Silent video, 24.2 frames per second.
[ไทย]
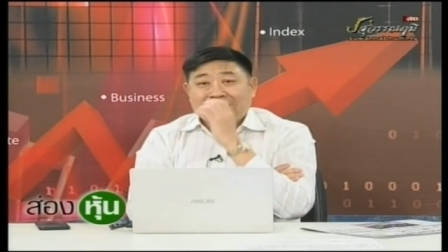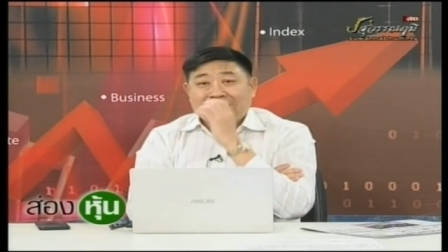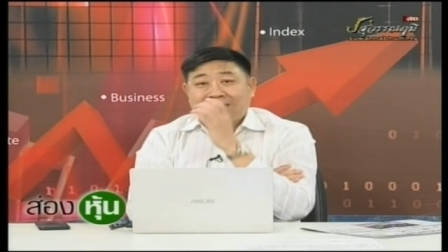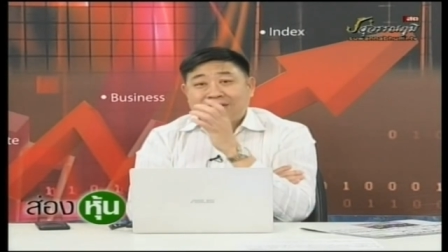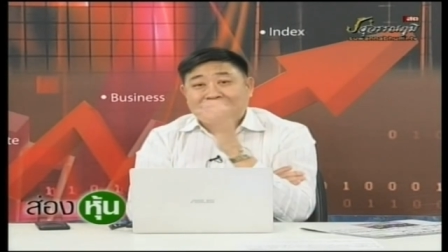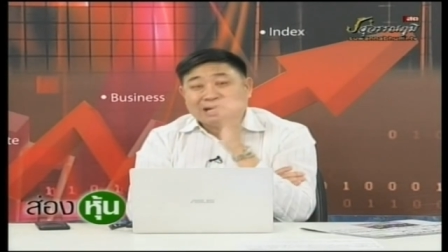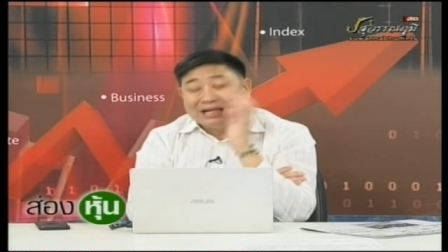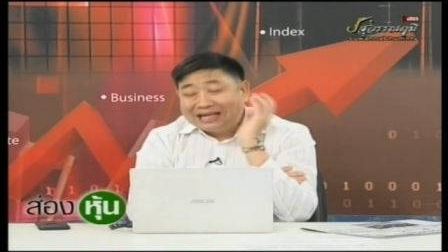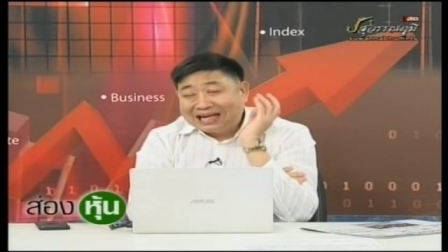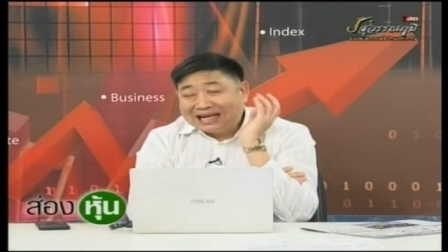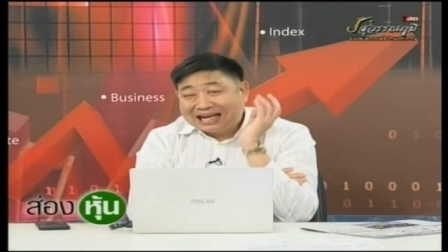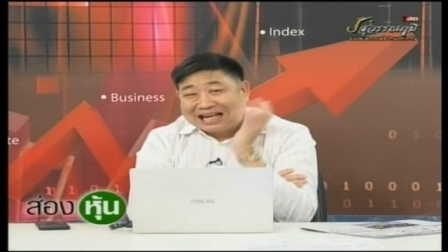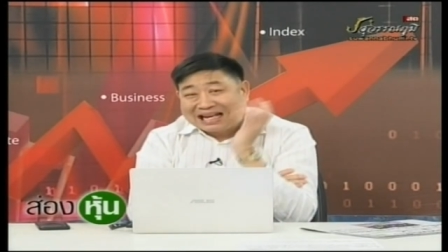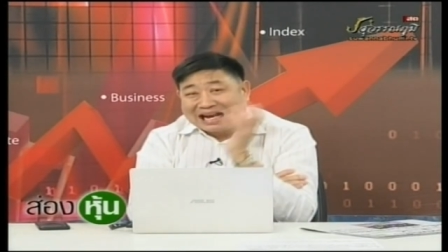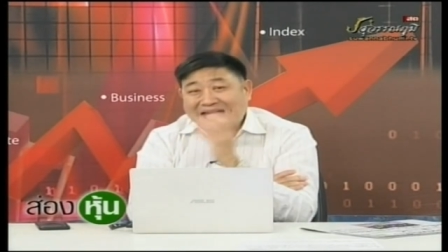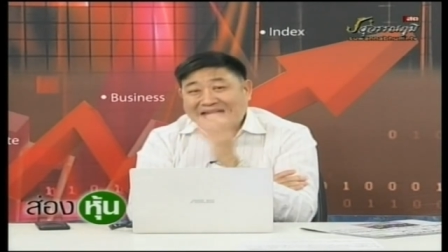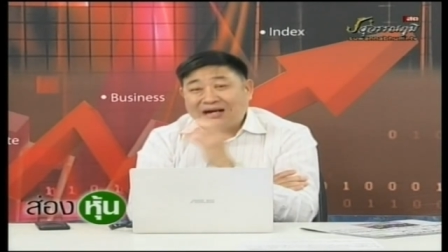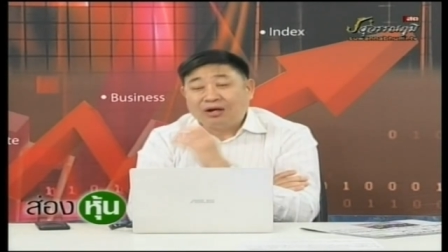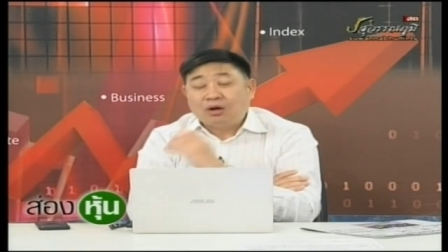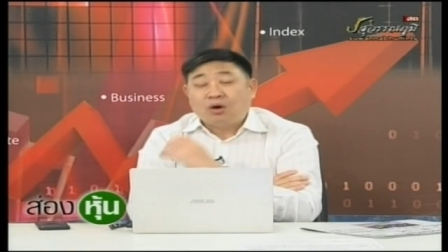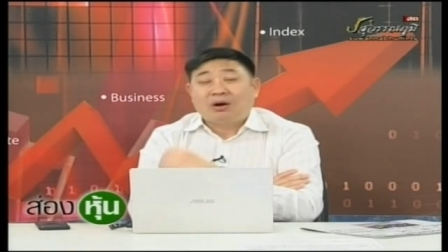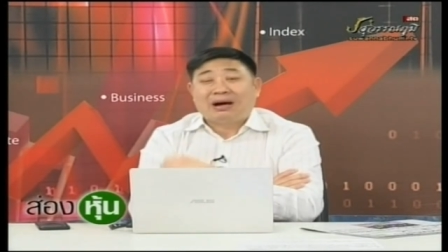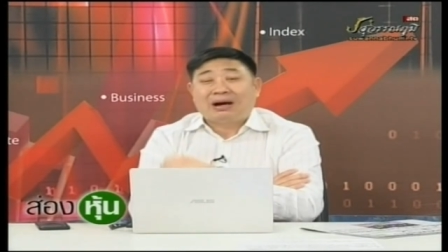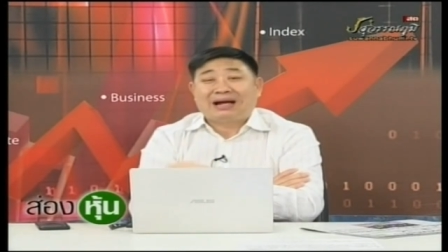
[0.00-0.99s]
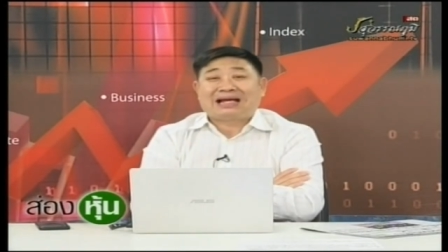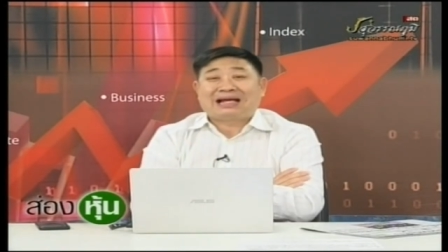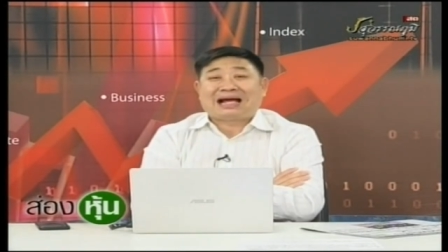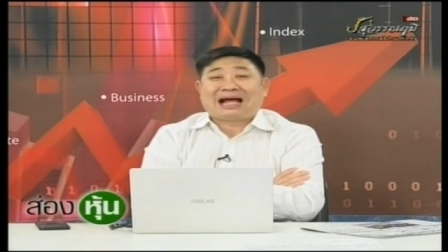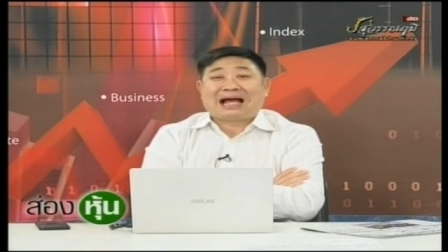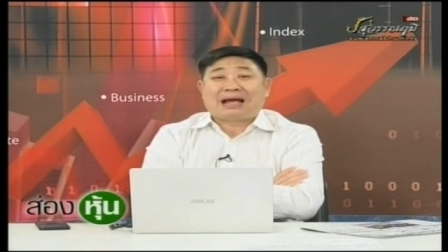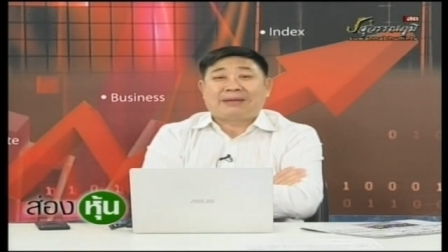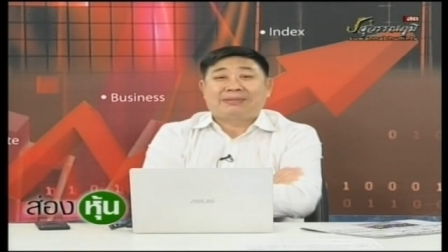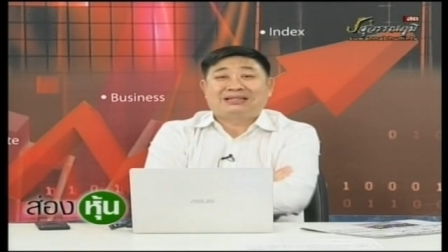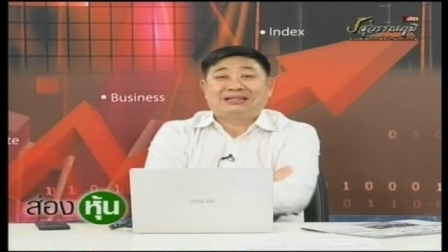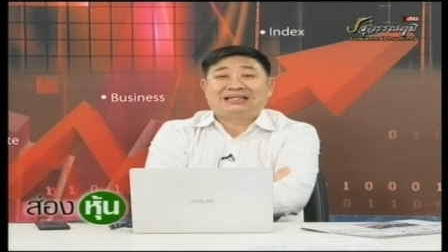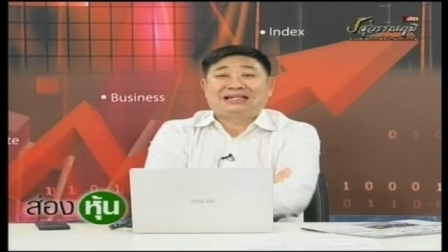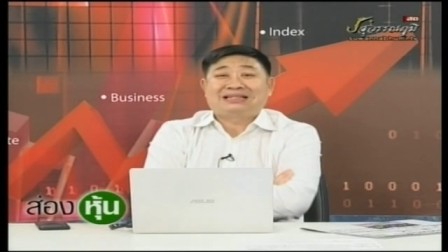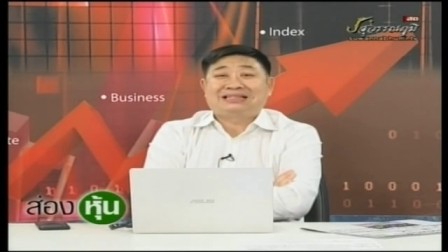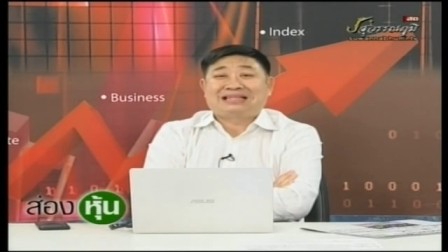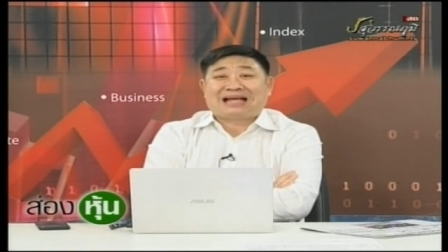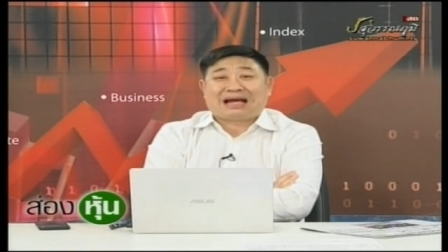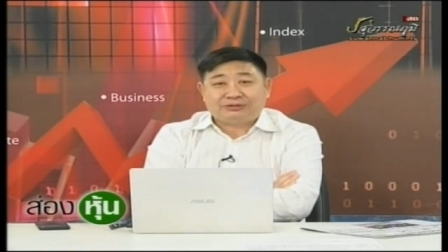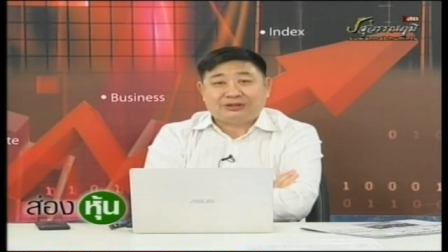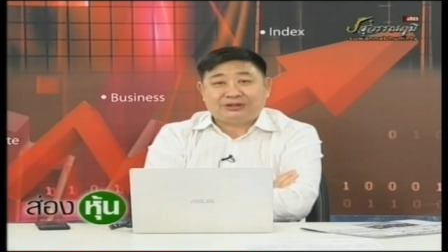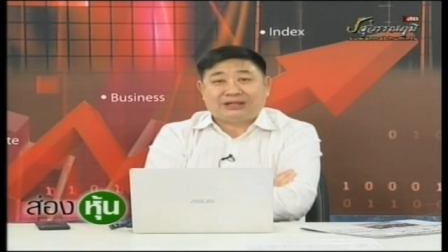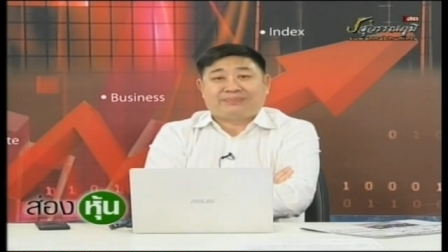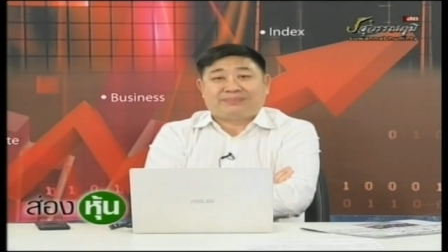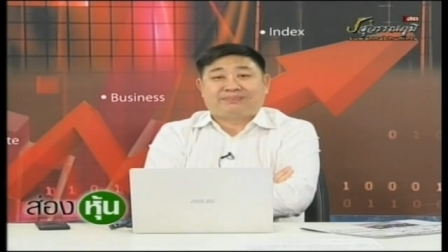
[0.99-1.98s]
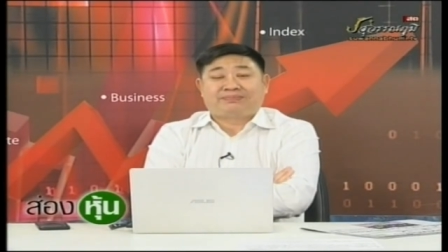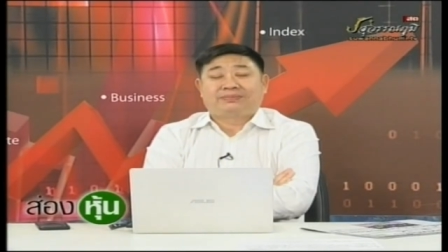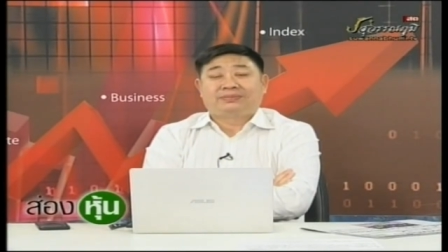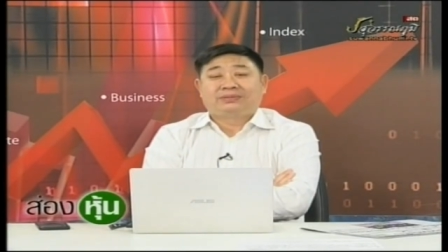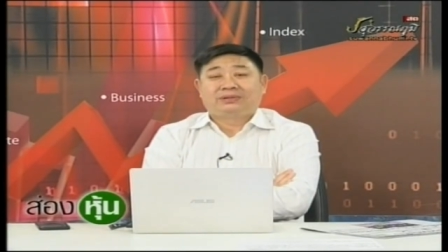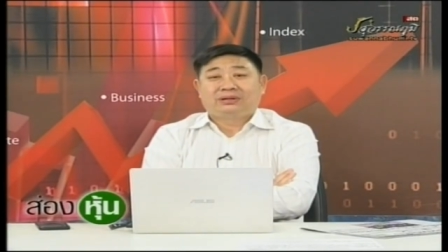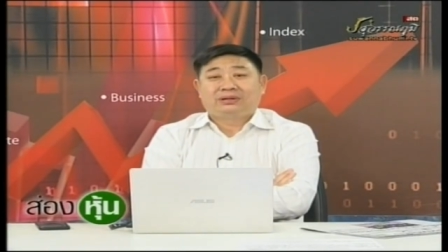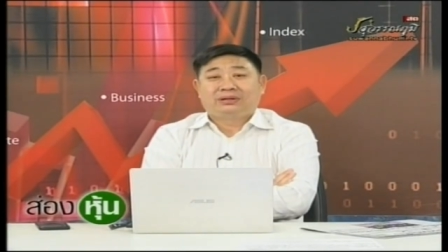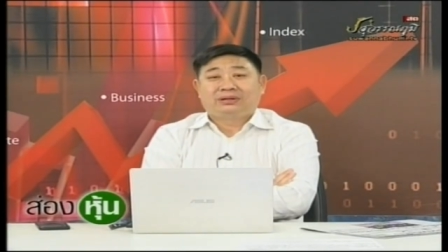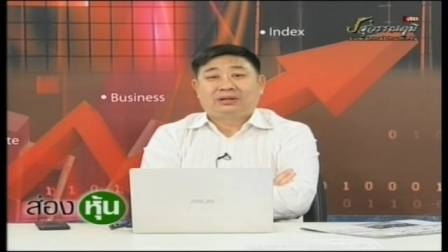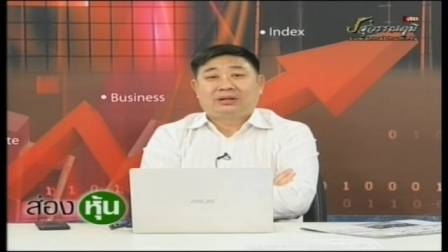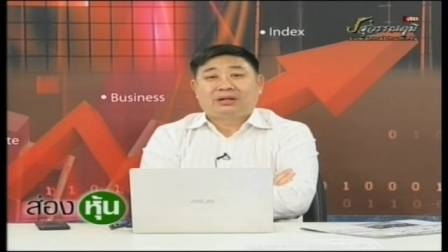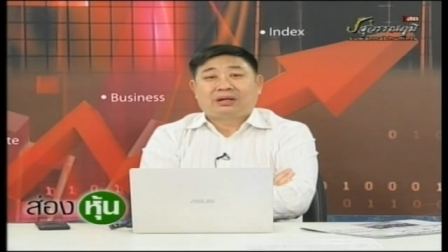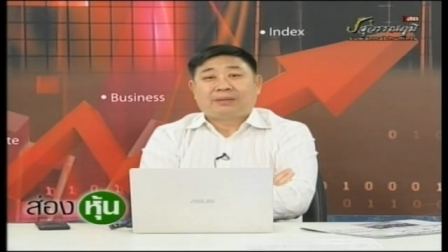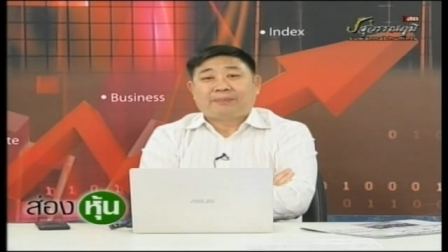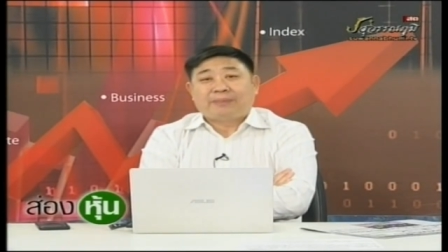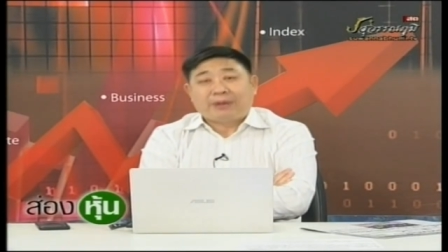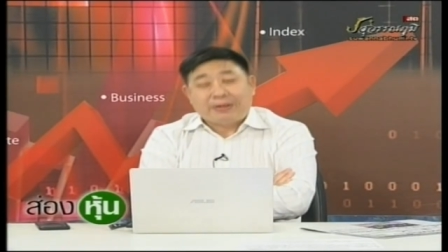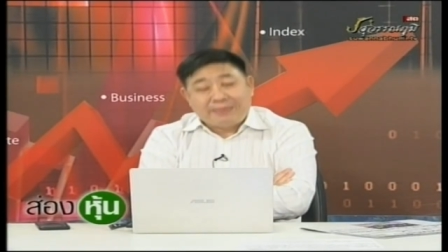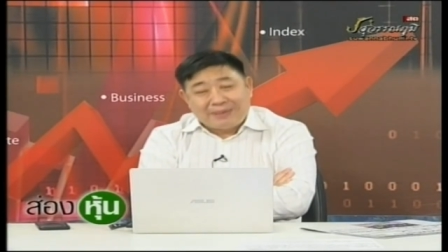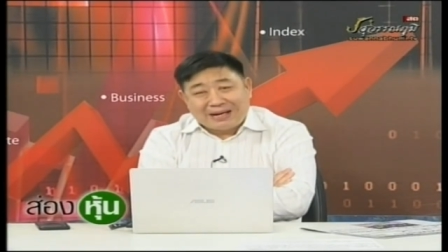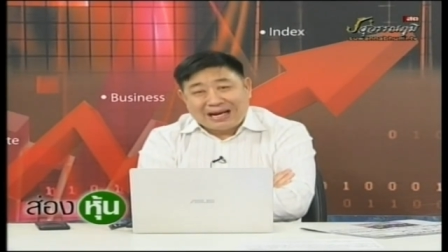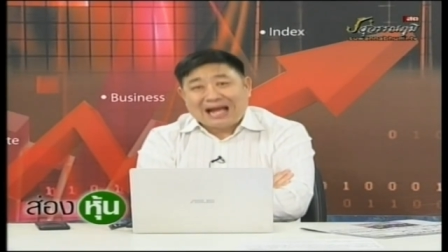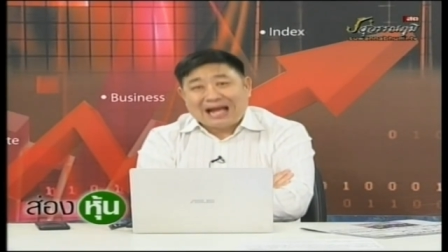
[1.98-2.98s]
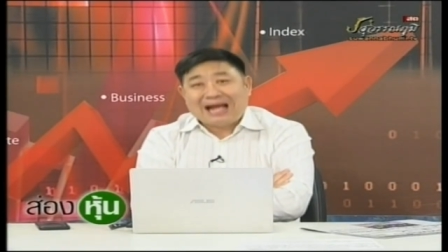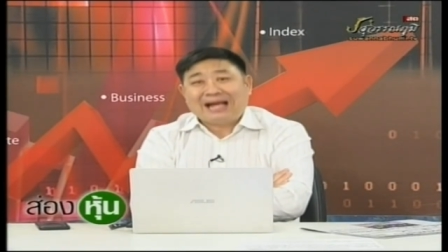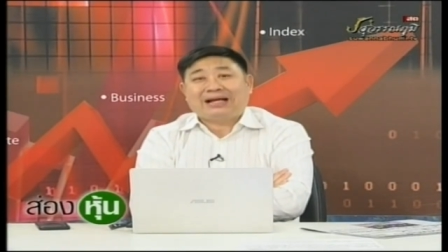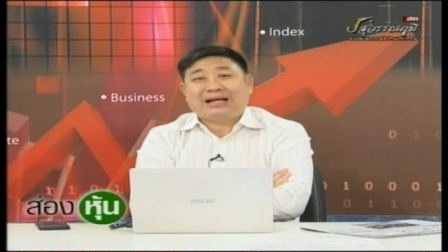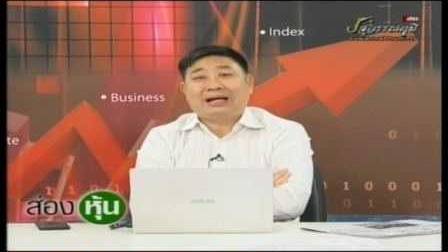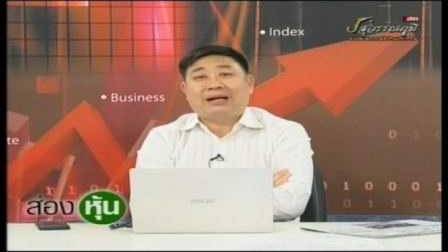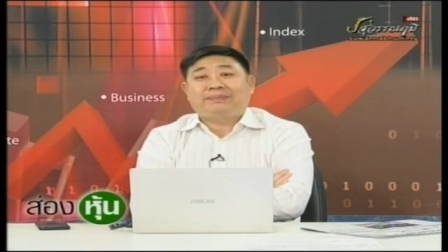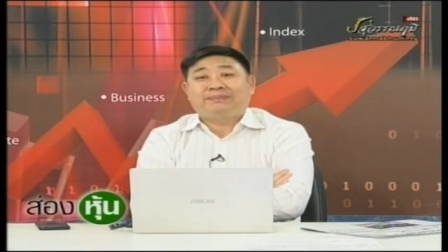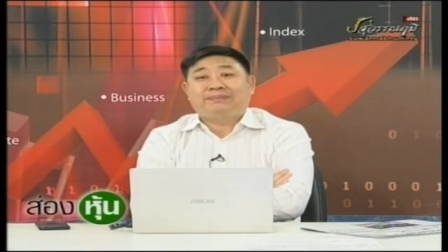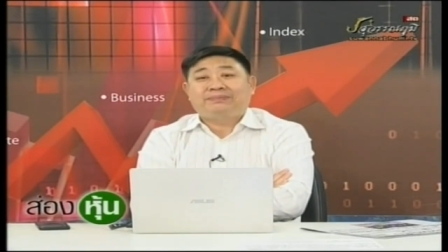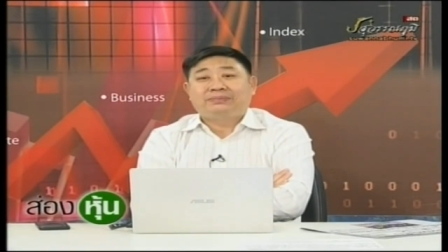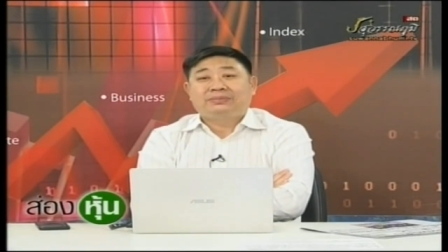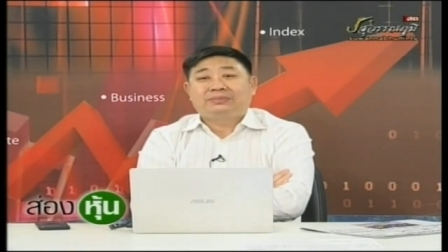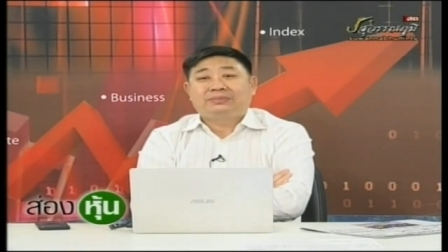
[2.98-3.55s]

เฉลี่ยทั้งโลกอาจจะหายไปสัก30 เป็นไปได้ครับ